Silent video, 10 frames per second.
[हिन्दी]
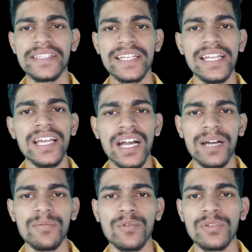इसके लिए
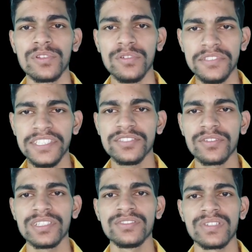आपको दो चीज़ों
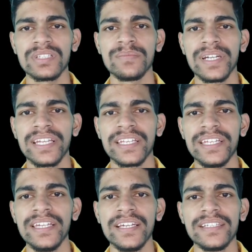की ज़रूरत पड़ेगी
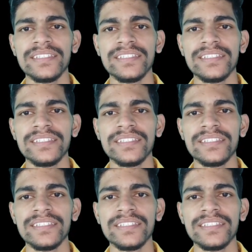